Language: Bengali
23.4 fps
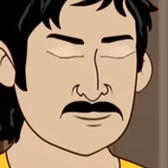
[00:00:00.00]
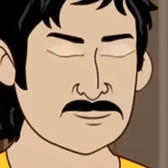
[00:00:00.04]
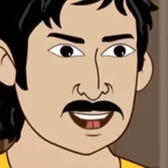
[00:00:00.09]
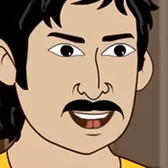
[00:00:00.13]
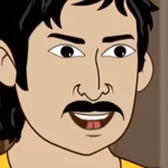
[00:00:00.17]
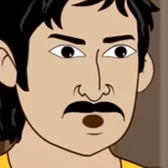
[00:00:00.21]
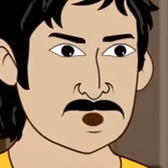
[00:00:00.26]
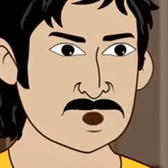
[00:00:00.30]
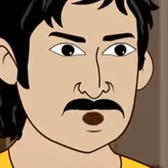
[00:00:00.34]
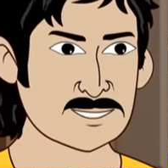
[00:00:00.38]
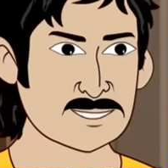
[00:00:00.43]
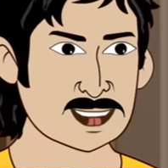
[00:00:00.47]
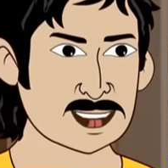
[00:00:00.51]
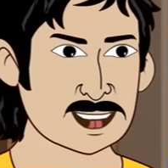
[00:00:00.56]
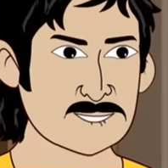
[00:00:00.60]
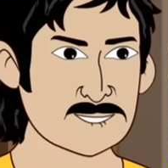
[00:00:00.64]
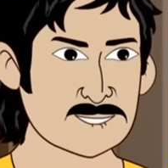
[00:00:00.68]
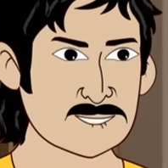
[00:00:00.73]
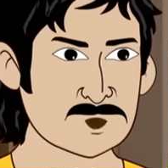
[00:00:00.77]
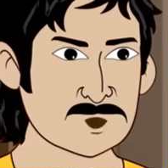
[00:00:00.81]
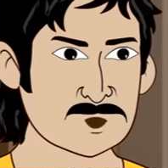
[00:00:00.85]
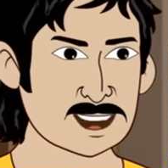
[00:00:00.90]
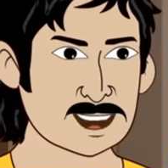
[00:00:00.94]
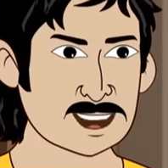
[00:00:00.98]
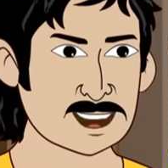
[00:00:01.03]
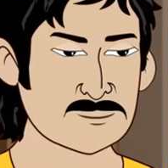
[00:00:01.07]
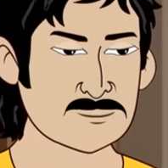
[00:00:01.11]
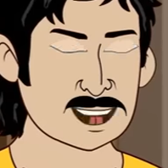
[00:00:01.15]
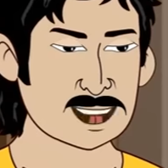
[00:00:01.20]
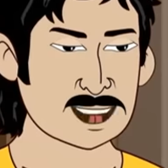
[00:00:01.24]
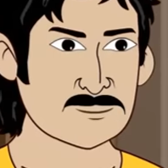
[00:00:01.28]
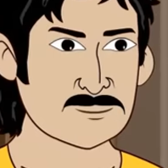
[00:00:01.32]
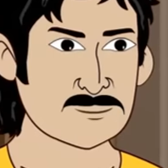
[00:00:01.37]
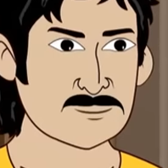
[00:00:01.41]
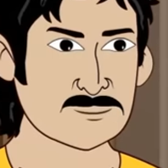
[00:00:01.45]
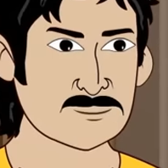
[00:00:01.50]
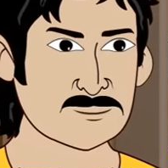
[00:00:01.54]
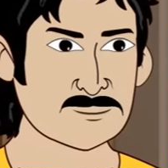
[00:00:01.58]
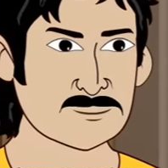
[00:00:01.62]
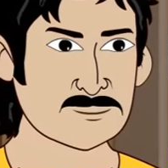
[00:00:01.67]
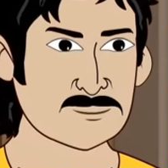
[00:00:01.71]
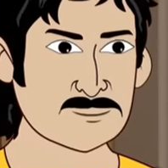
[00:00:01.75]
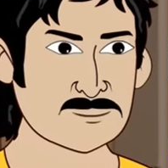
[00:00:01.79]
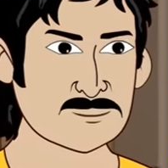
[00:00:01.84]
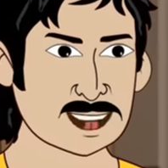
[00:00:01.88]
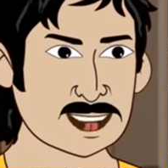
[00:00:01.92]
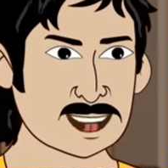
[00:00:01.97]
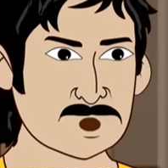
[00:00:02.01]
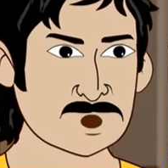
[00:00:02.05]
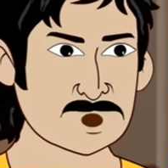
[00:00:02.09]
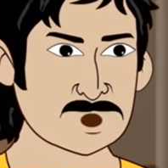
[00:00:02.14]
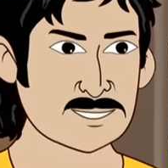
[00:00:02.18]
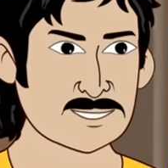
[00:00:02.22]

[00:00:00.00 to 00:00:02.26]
ভাঙা চাল দিয়ে আর